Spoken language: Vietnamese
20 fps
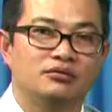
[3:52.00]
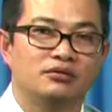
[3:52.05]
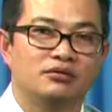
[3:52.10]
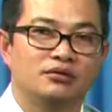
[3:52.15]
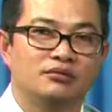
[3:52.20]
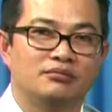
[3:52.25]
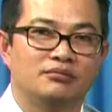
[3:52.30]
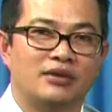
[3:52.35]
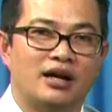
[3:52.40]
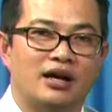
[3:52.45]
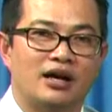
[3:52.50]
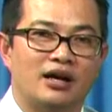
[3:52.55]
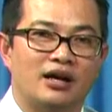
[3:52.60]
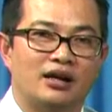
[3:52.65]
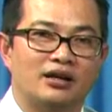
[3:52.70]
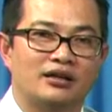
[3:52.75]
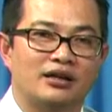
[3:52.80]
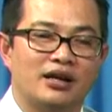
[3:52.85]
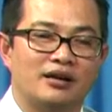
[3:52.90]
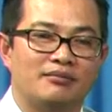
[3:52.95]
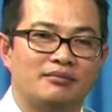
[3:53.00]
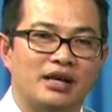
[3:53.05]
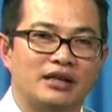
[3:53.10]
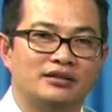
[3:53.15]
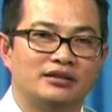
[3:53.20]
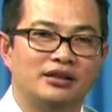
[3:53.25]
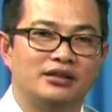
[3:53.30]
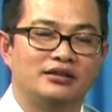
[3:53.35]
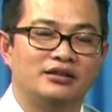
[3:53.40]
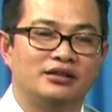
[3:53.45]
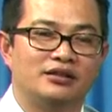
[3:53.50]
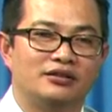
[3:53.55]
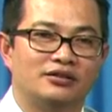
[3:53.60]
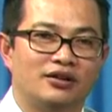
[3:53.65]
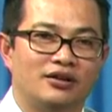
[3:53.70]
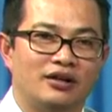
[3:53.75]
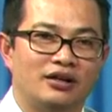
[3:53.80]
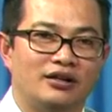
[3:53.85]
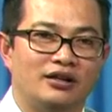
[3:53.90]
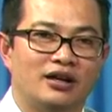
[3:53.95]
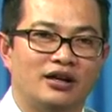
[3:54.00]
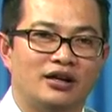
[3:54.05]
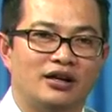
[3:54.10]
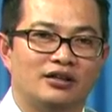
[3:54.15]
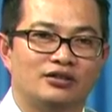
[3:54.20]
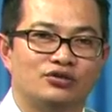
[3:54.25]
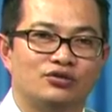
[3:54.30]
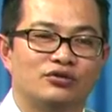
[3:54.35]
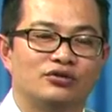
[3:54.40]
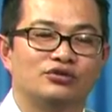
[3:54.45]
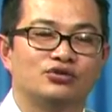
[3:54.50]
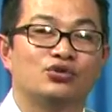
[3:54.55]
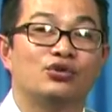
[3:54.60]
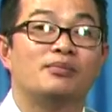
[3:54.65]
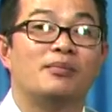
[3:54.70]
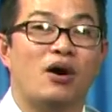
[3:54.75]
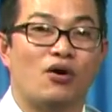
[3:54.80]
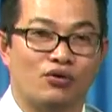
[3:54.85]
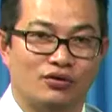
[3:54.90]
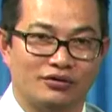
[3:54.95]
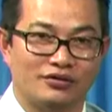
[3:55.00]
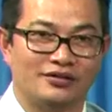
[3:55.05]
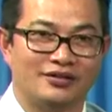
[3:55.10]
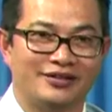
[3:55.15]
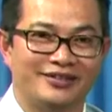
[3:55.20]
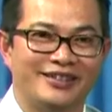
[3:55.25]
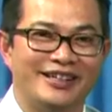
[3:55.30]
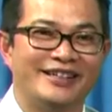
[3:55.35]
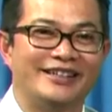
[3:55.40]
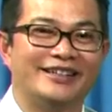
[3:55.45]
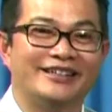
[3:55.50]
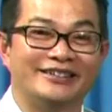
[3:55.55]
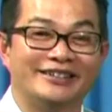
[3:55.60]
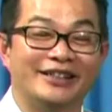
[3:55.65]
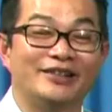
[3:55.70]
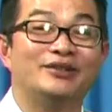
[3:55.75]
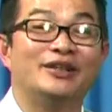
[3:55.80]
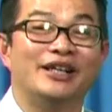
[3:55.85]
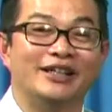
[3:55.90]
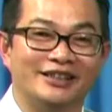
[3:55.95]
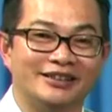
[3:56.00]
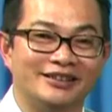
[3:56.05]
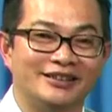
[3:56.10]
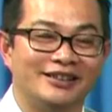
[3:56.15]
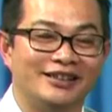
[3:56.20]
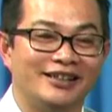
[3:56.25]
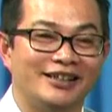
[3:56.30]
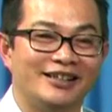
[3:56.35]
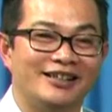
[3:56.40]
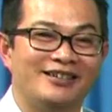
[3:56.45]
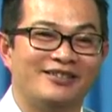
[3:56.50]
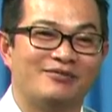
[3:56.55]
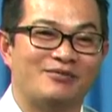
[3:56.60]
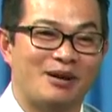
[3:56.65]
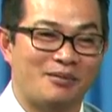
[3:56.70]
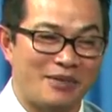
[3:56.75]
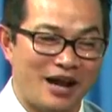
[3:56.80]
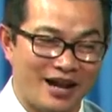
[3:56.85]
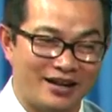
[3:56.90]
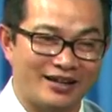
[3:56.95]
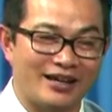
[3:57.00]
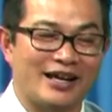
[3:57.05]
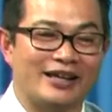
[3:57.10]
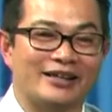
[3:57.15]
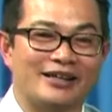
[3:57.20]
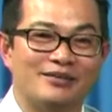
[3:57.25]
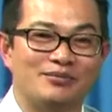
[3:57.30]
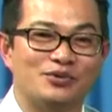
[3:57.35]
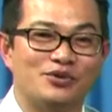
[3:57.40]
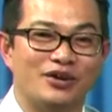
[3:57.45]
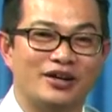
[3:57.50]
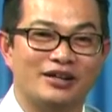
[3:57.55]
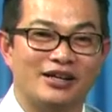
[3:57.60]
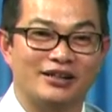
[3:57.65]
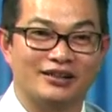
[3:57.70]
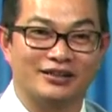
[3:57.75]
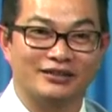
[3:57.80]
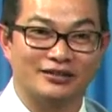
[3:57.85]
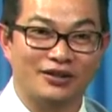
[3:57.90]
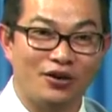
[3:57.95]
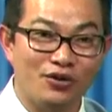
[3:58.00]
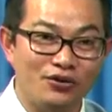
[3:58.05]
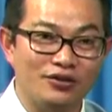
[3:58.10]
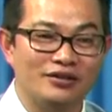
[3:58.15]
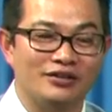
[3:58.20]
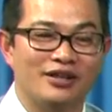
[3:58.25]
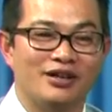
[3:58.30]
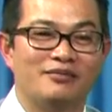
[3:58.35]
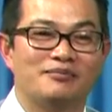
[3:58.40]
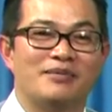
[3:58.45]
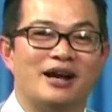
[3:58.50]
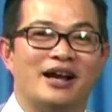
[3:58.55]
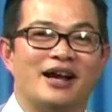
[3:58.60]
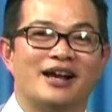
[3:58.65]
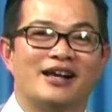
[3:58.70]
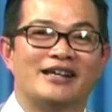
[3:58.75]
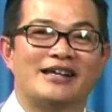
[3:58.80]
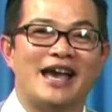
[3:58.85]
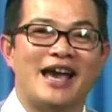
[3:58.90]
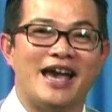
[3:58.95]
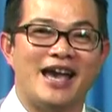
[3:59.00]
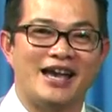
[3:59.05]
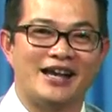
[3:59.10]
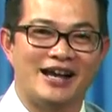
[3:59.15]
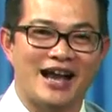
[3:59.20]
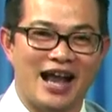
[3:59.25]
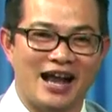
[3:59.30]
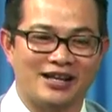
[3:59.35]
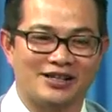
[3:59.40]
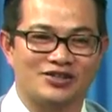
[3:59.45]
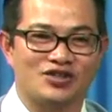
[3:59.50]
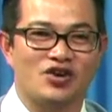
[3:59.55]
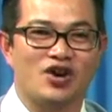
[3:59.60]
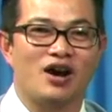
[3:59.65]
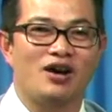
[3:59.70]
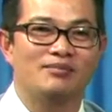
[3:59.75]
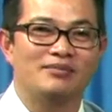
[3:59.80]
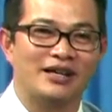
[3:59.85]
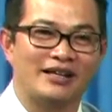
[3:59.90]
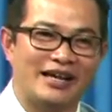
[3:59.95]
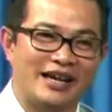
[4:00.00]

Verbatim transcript: mà các bác sĩ thường nói nó là thuốc số 1 để trị tiểu đường và bác này kiểm soát rất là tốt nhưng mà nghe hàng xóm hay nghe